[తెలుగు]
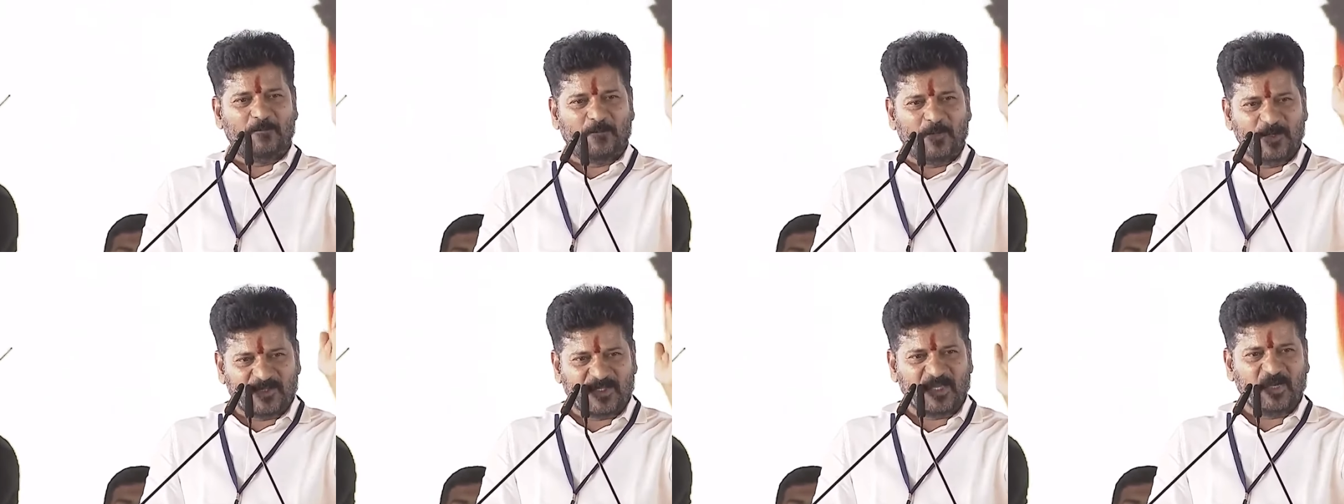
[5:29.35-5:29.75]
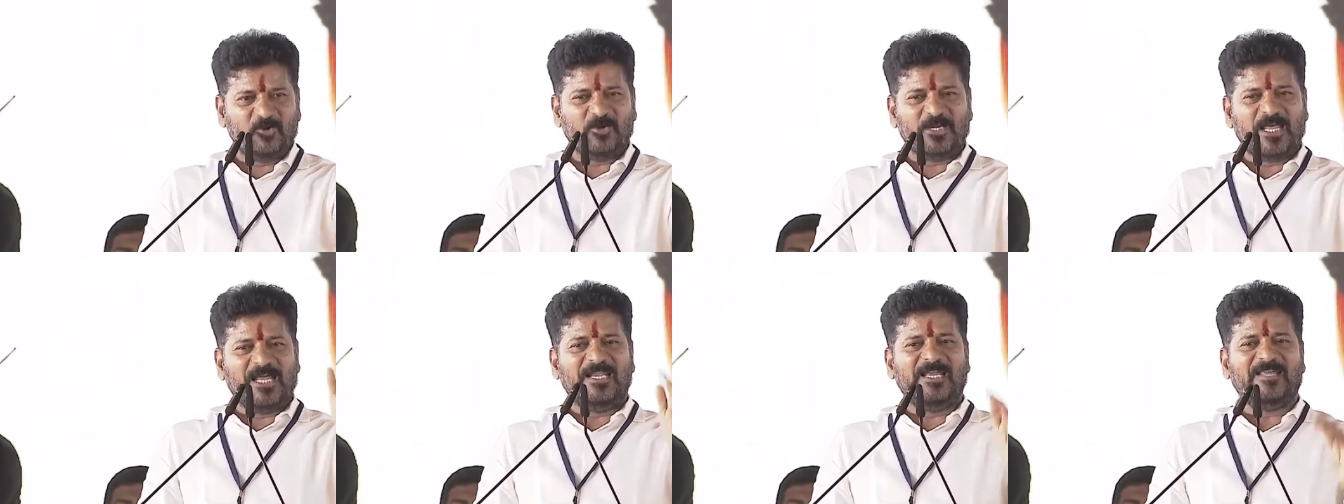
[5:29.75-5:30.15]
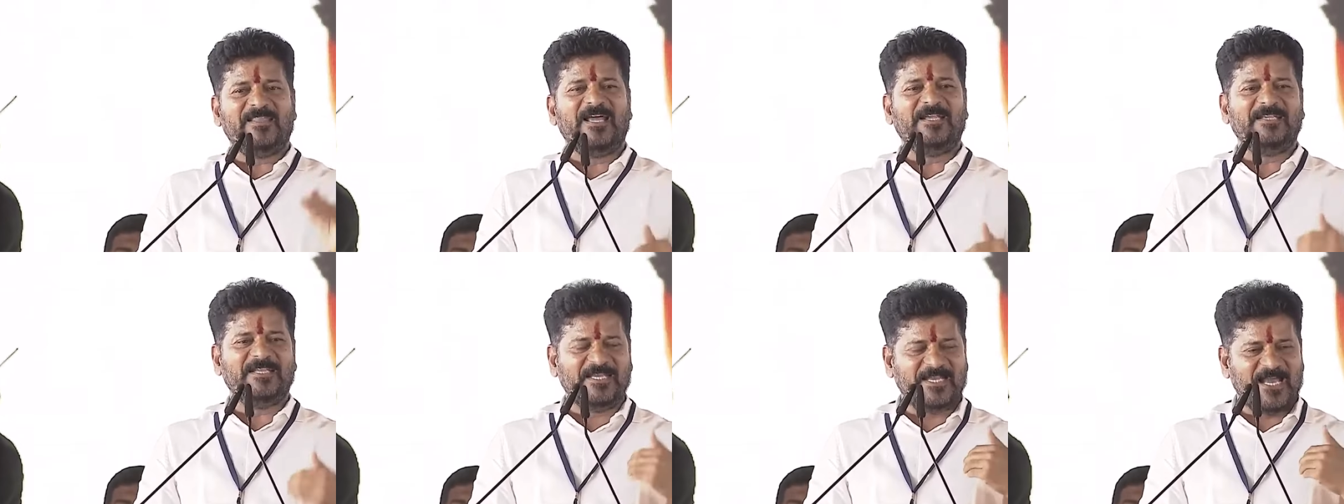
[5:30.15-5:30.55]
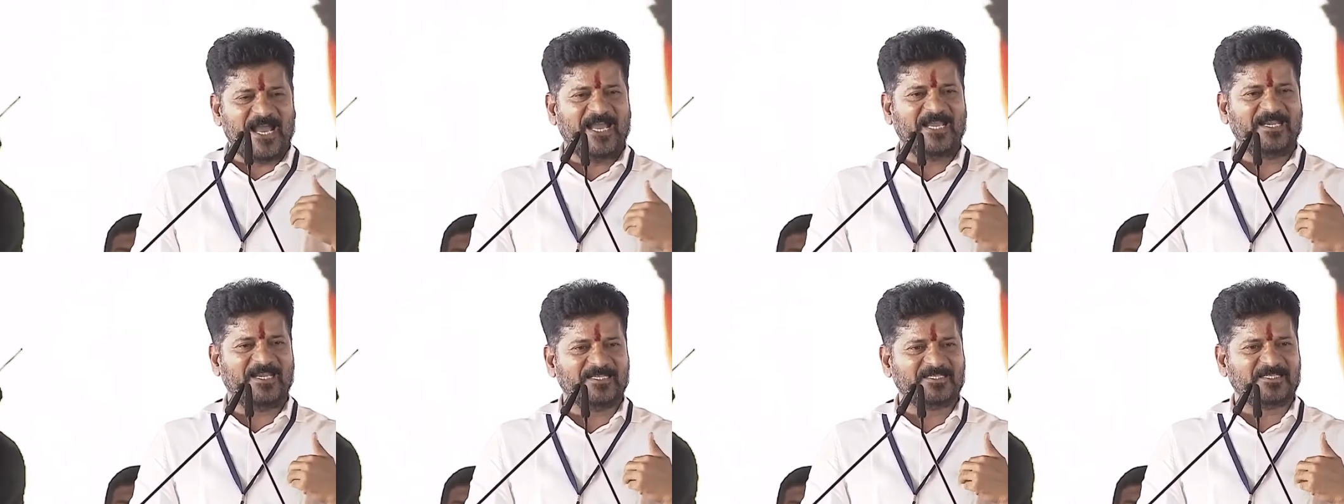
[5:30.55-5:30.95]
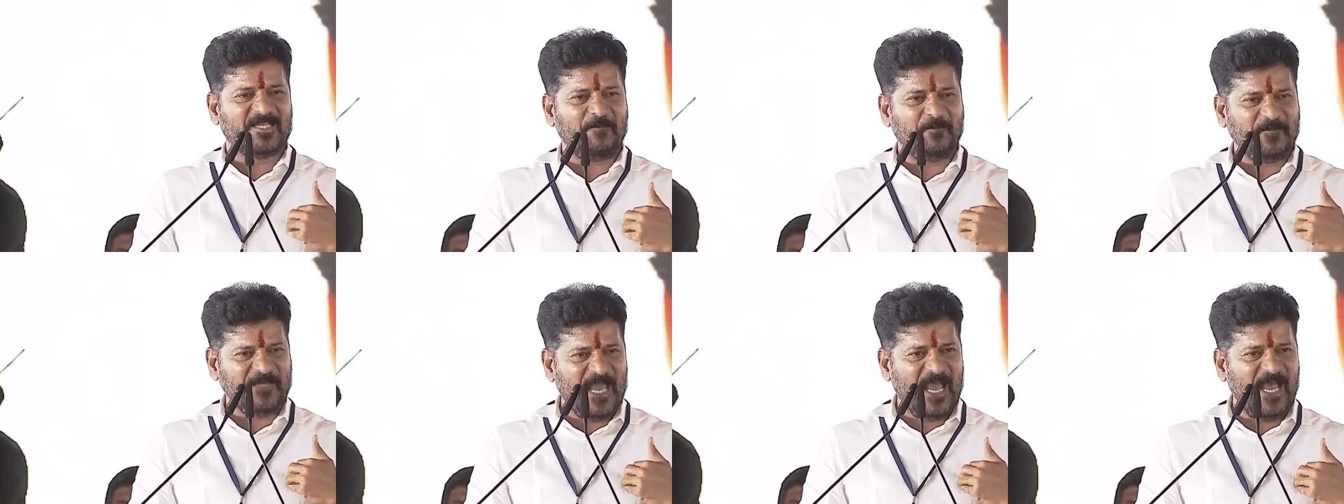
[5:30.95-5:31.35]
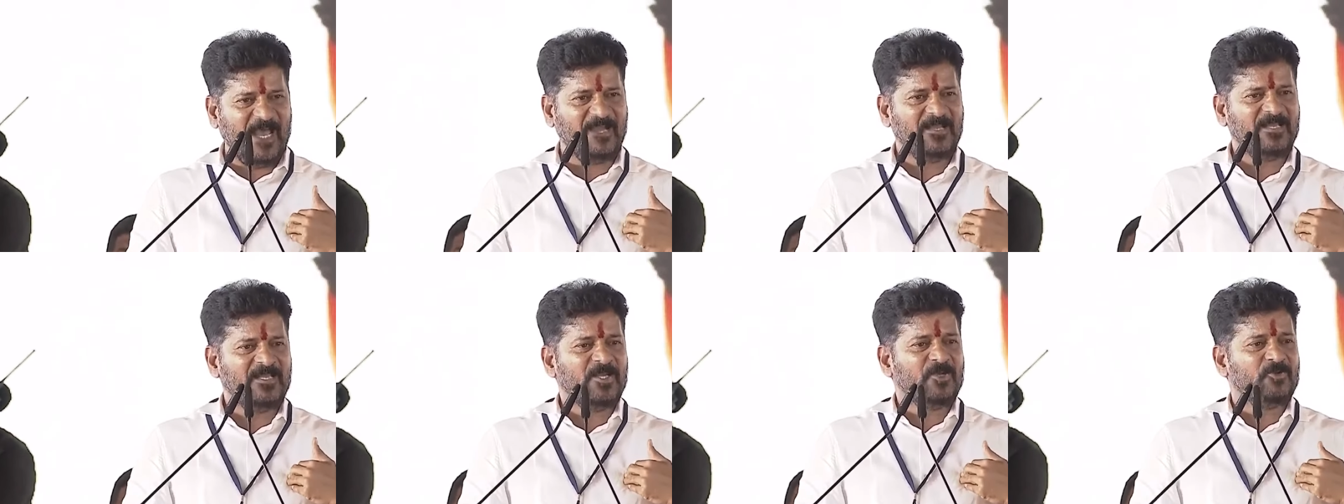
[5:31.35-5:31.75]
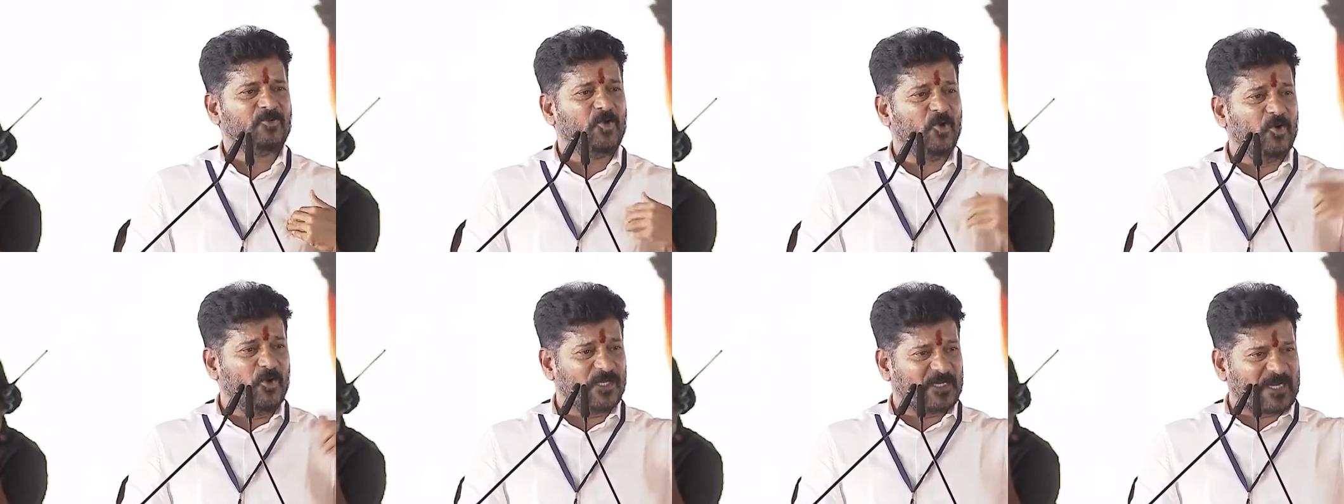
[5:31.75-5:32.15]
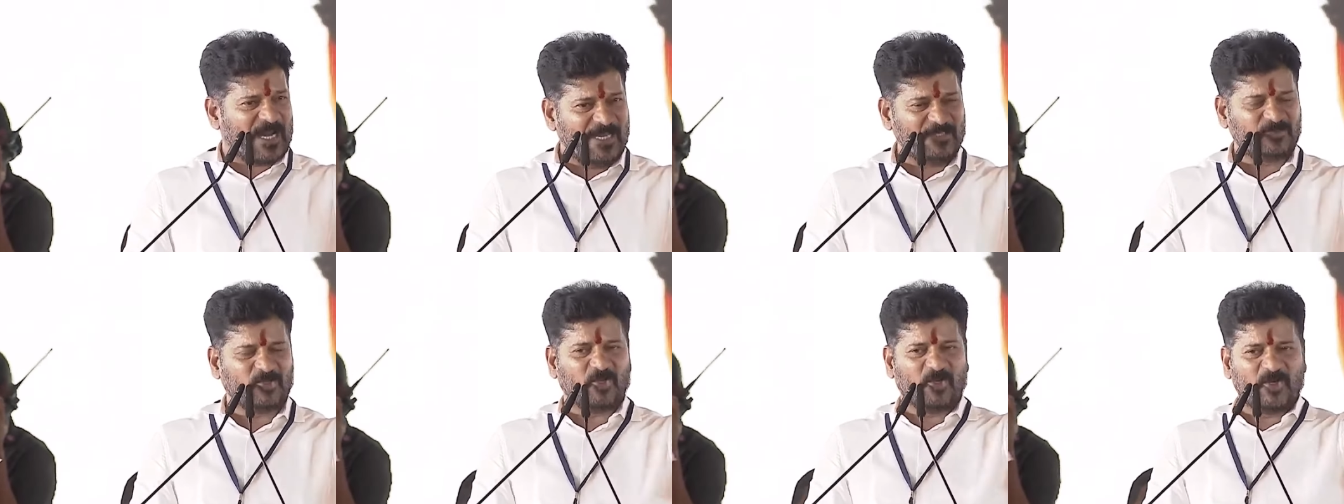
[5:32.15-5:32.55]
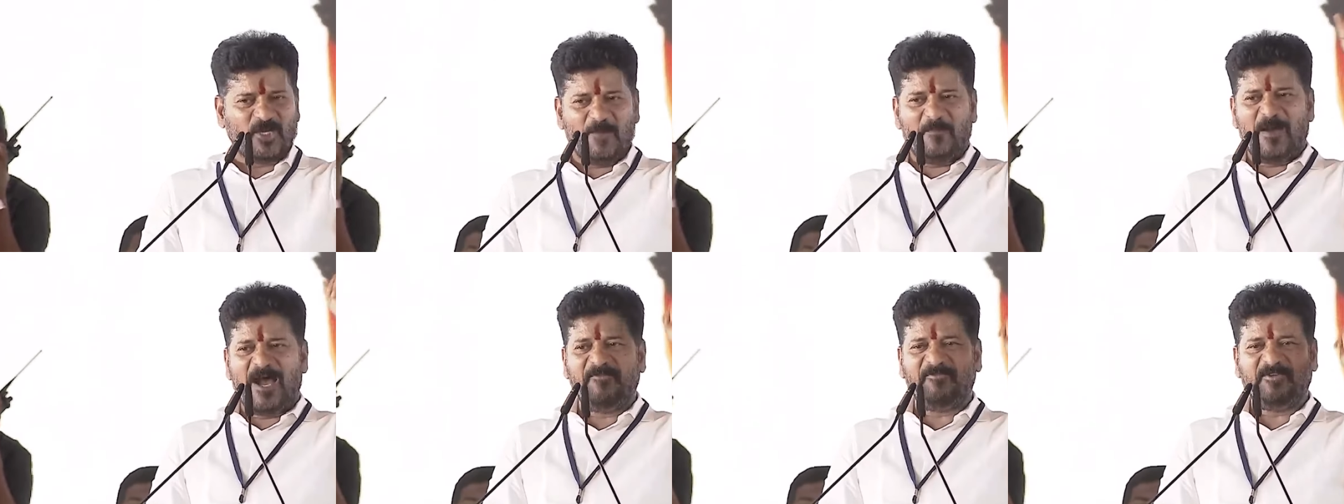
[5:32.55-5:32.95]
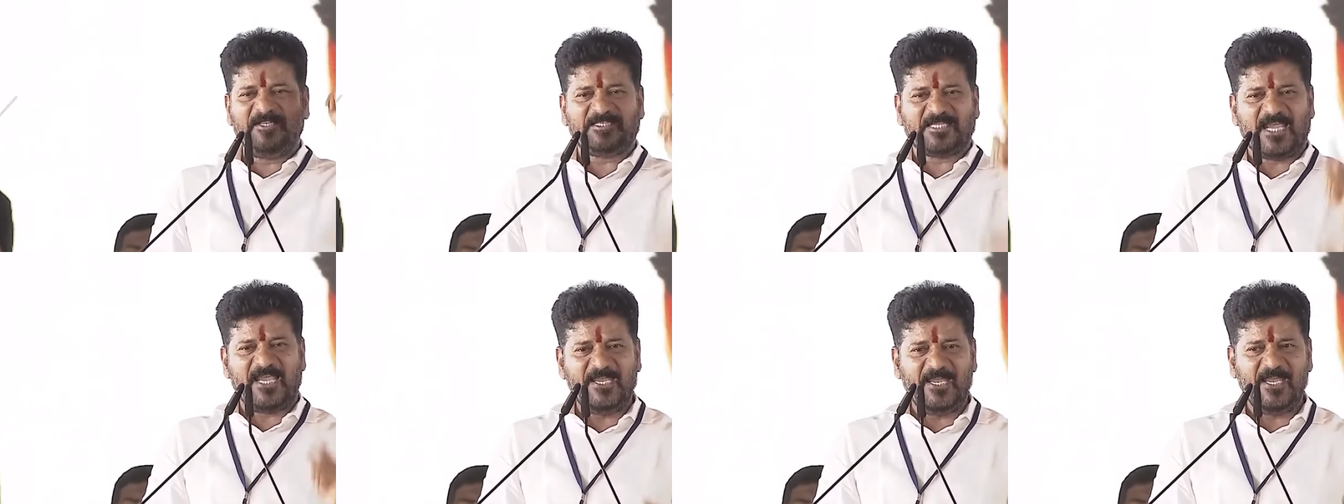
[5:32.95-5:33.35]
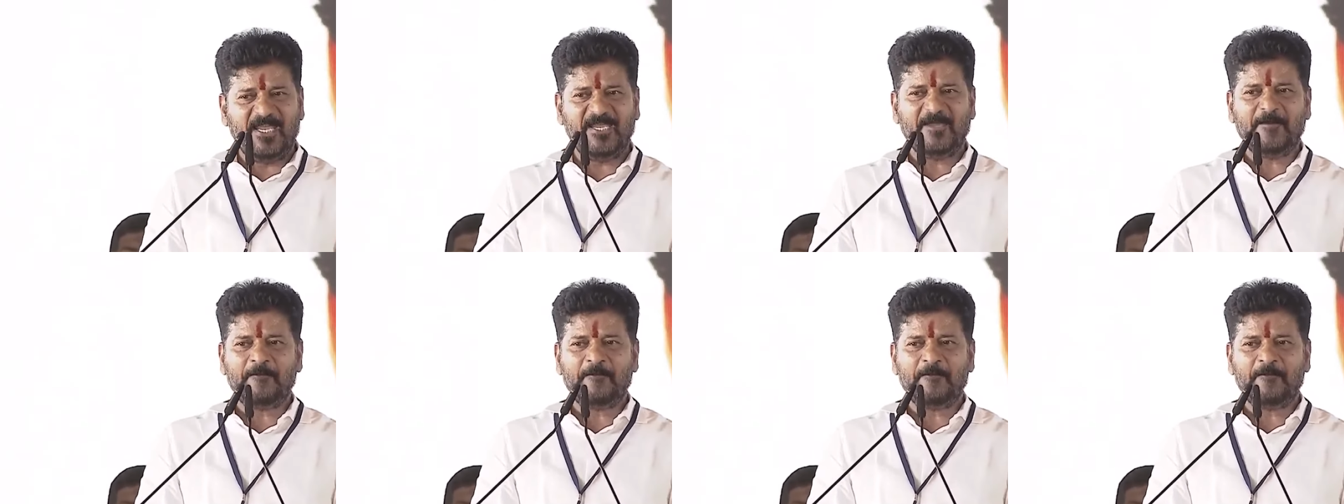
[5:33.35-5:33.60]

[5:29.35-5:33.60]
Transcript: బుద్ధి కూడా లేదని నేను ఆయన చెప్పినా నువ్వు రైతు రుణమాఫీ చెయ్యి